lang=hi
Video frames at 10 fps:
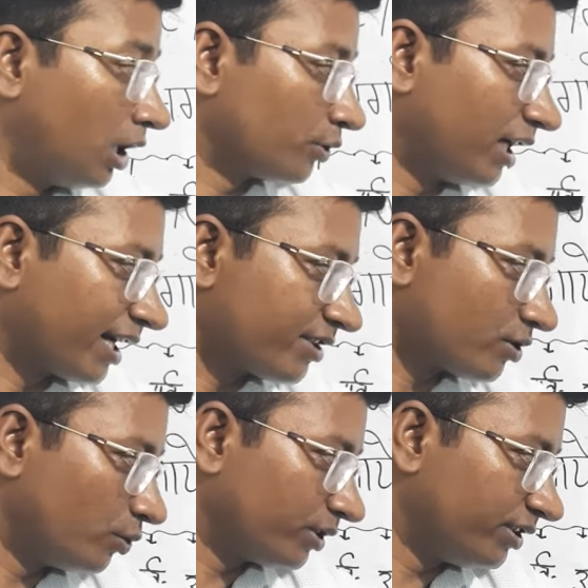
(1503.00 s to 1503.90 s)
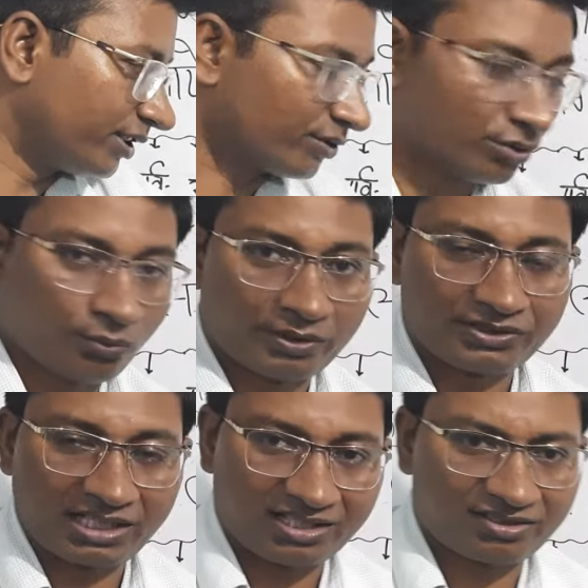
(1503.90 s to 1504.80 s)
और धारा चौंतीस एक सौ
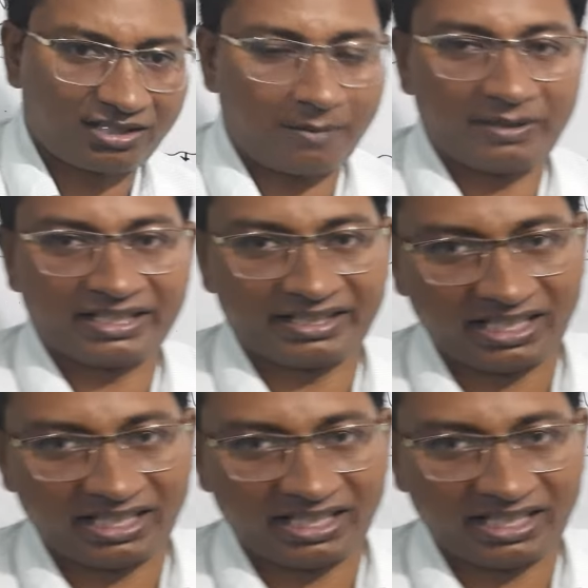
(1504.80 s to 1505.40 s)
उनचास सामान्य